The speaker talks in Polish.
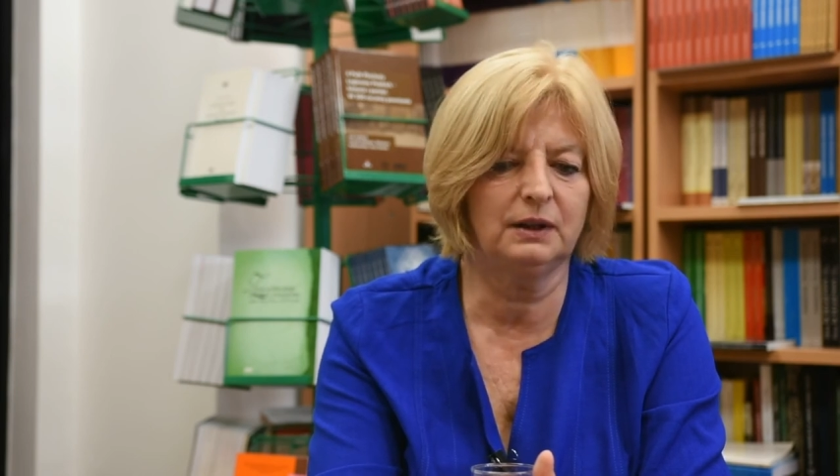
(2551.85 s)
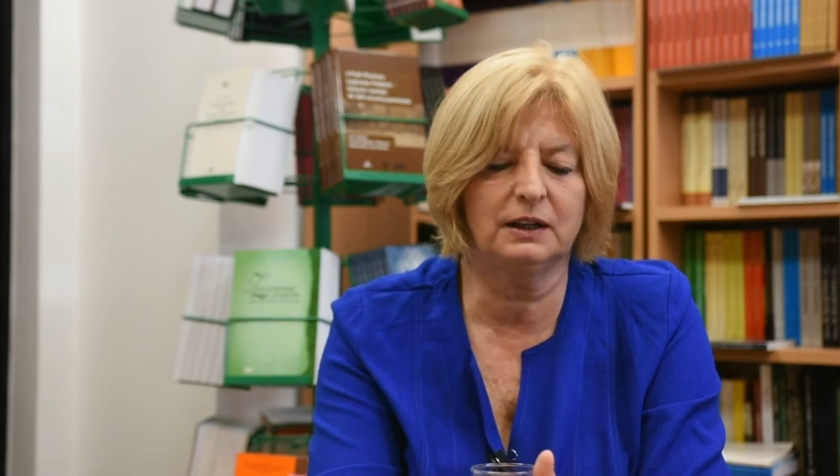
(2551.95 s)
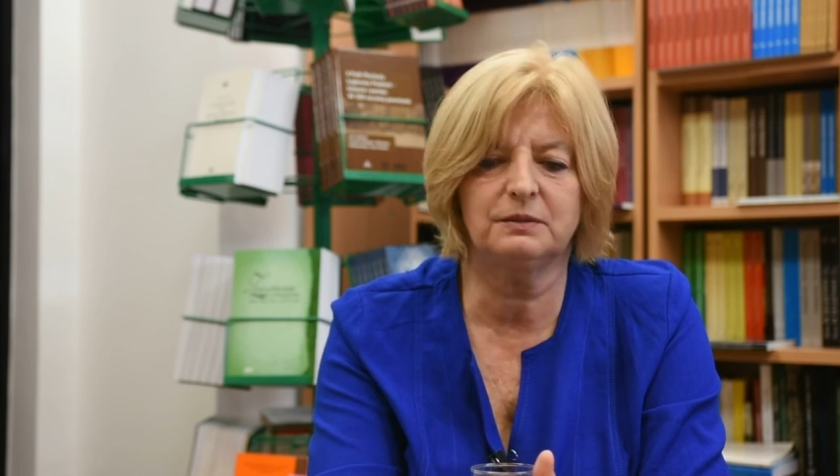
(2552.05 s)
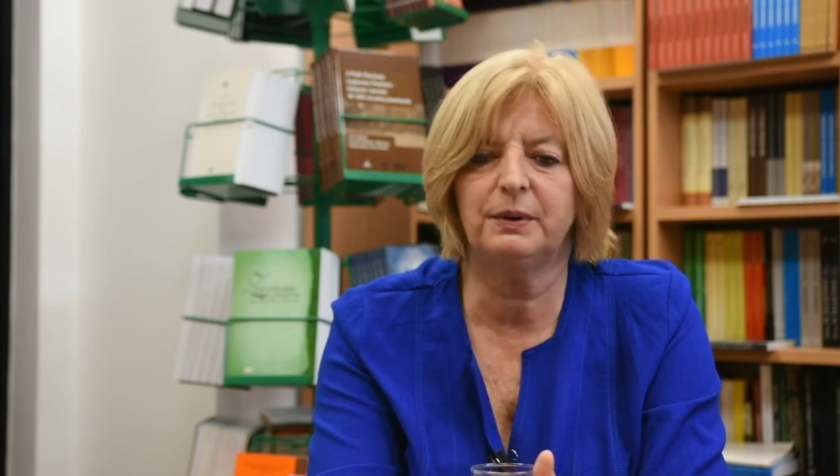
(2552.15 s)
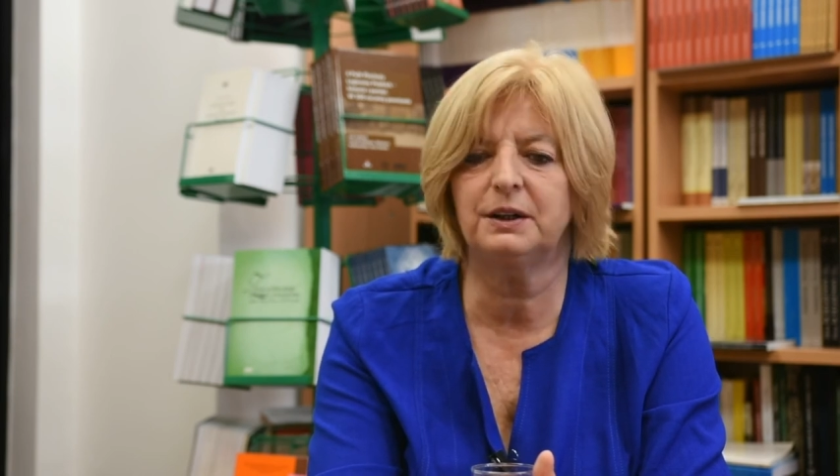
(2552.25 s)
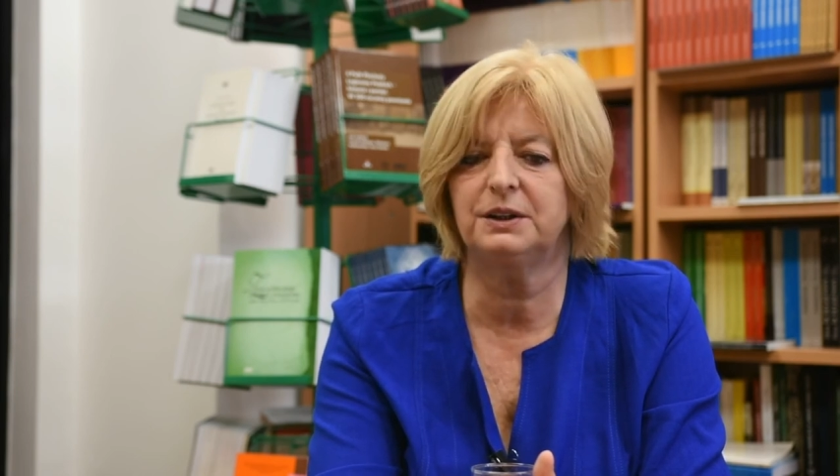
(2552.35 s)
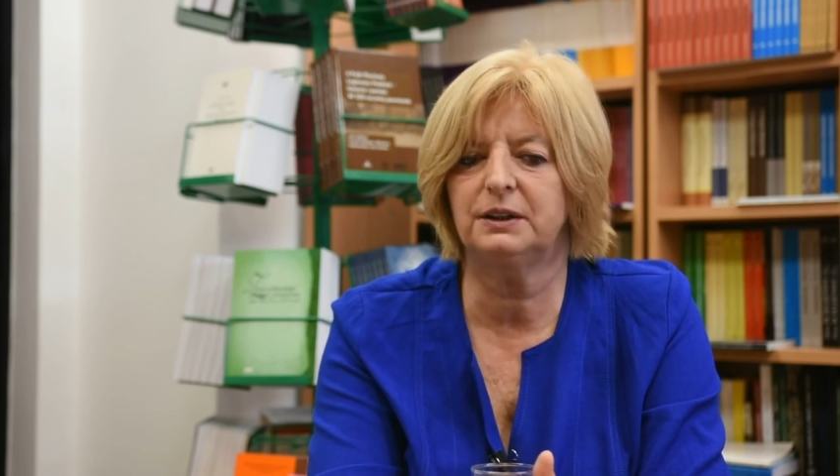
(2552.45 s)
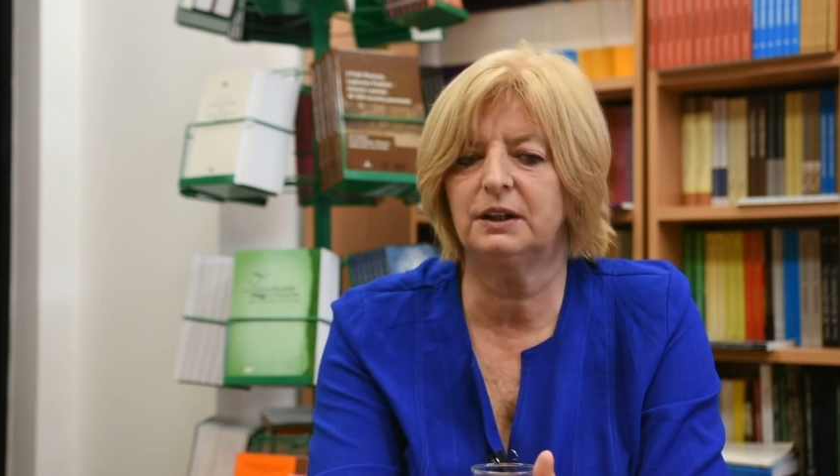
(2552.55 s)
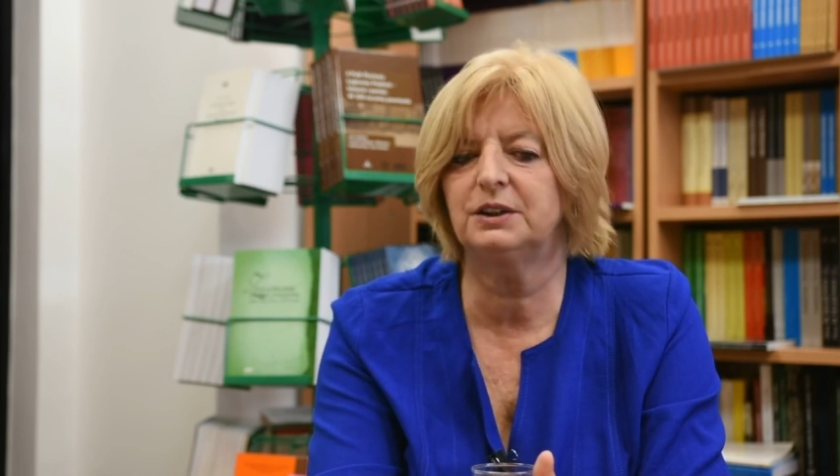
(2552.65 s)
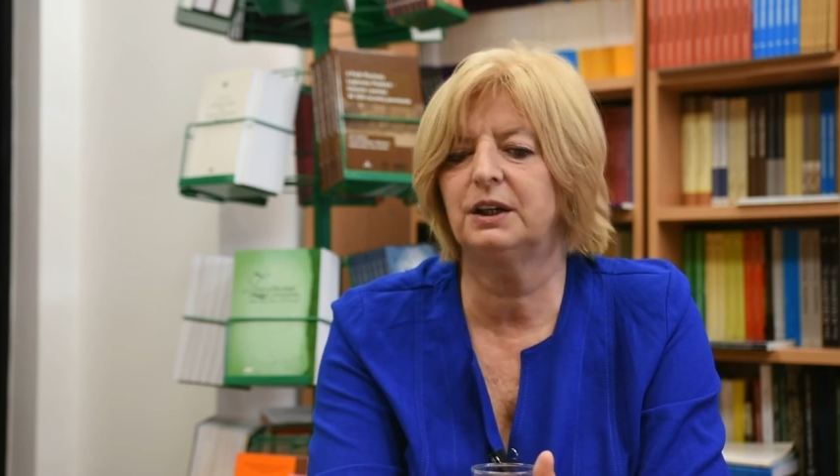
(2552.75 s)
aspekcie
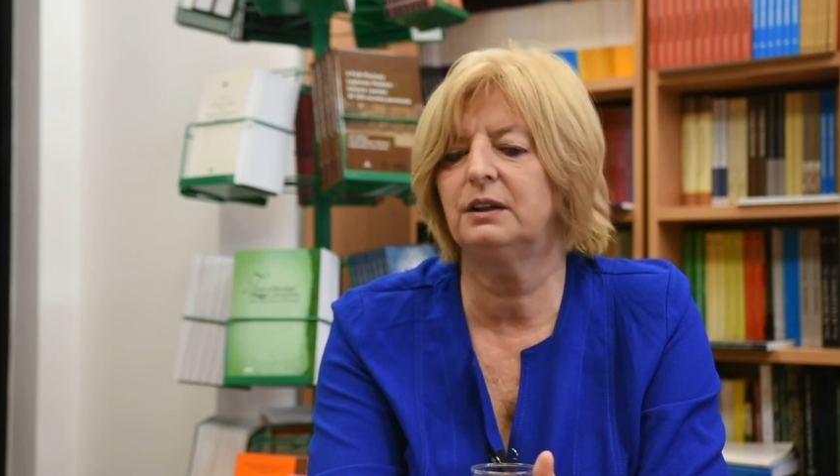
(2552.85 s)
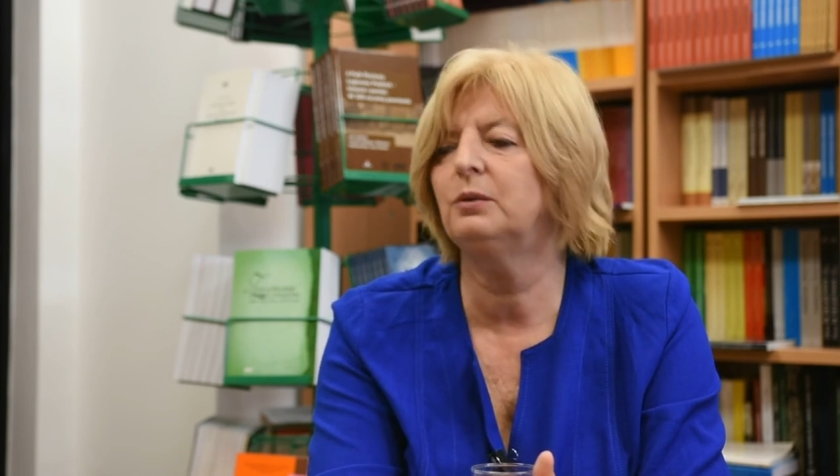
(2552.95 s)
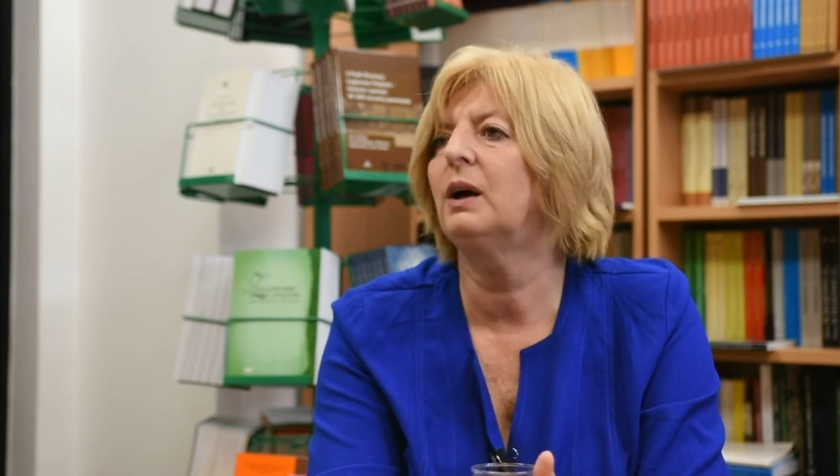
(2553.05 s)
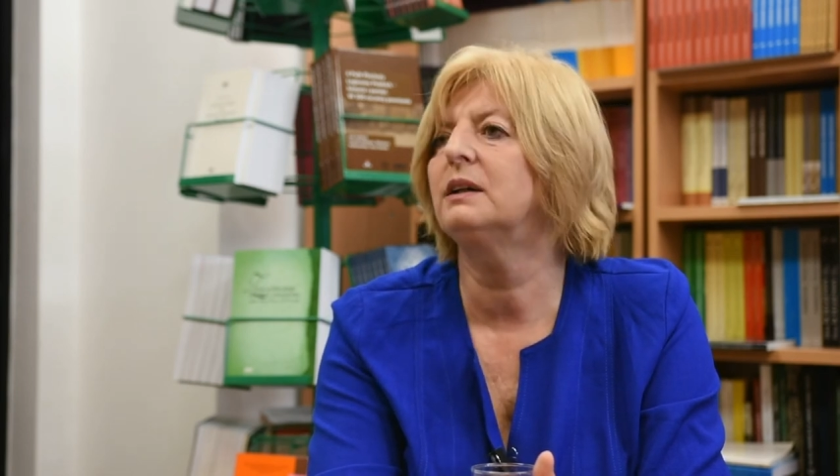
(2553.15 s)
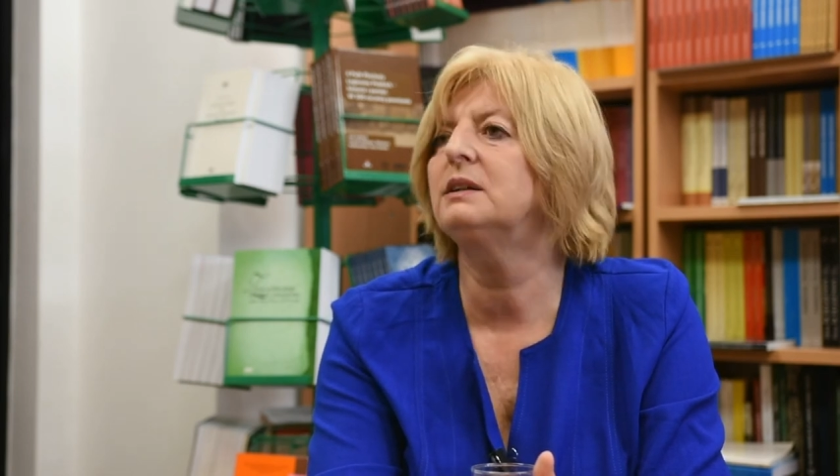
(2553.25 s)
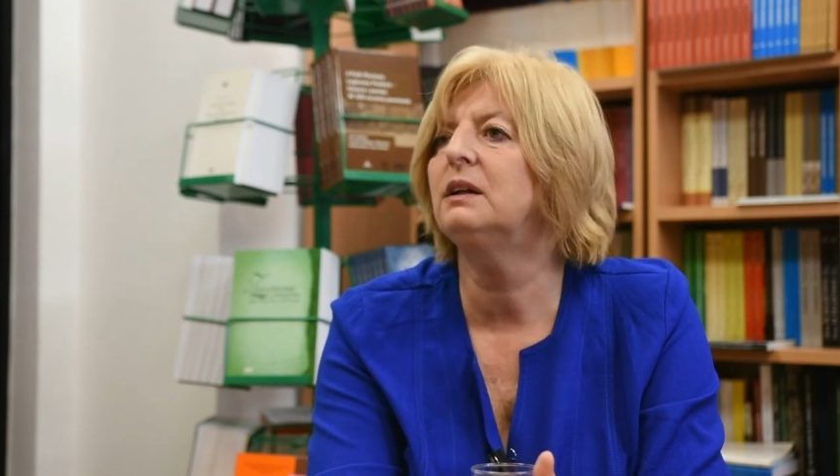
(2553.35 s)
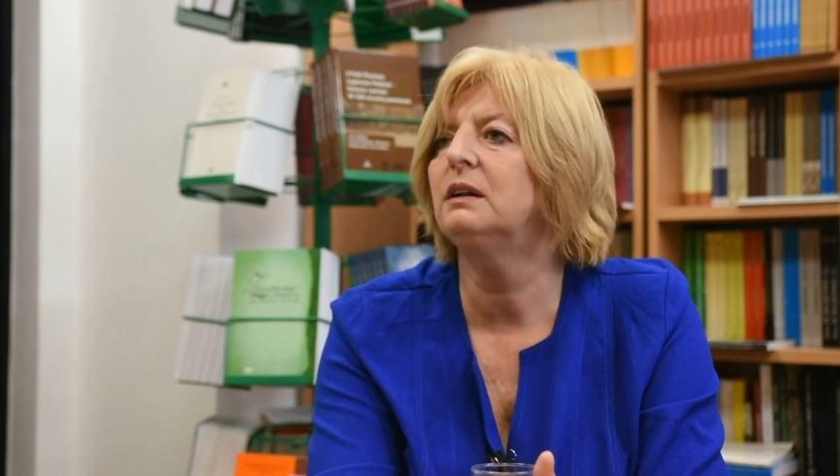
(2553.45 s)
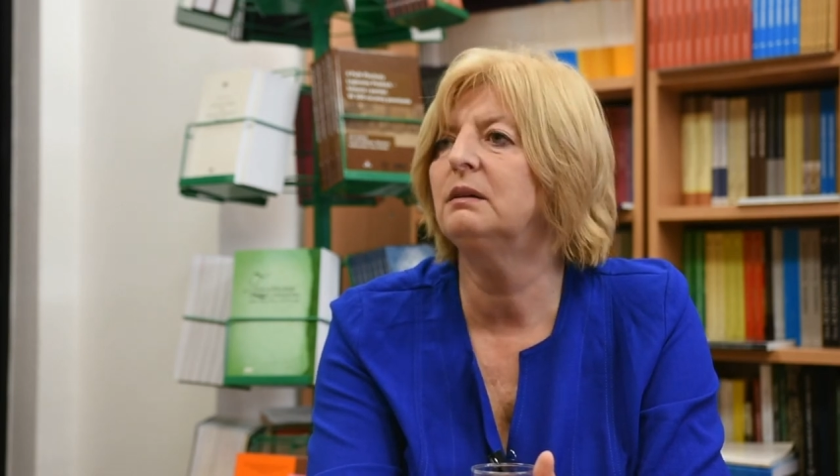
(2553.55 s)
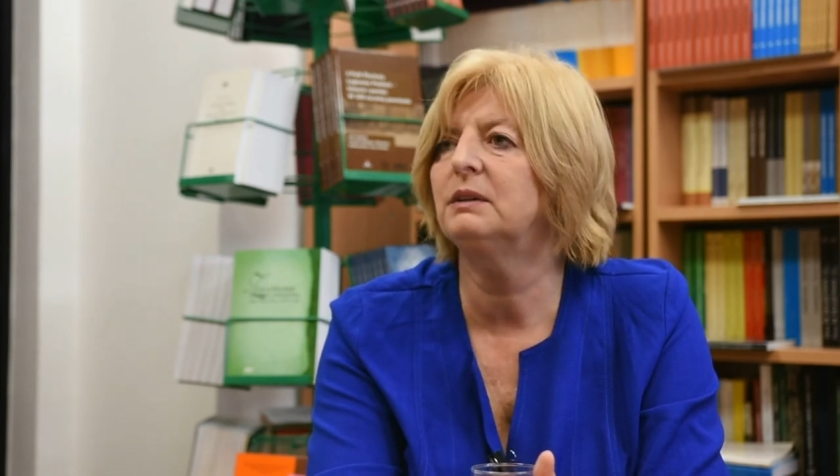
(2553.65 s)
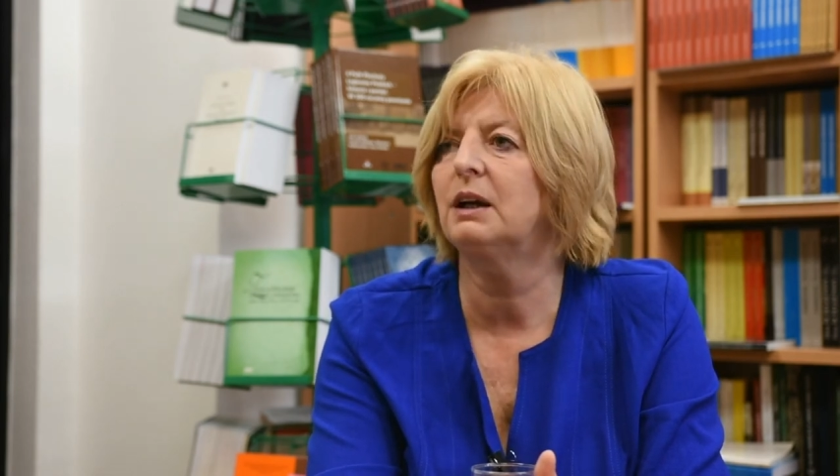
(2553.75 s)
także edukacyjnym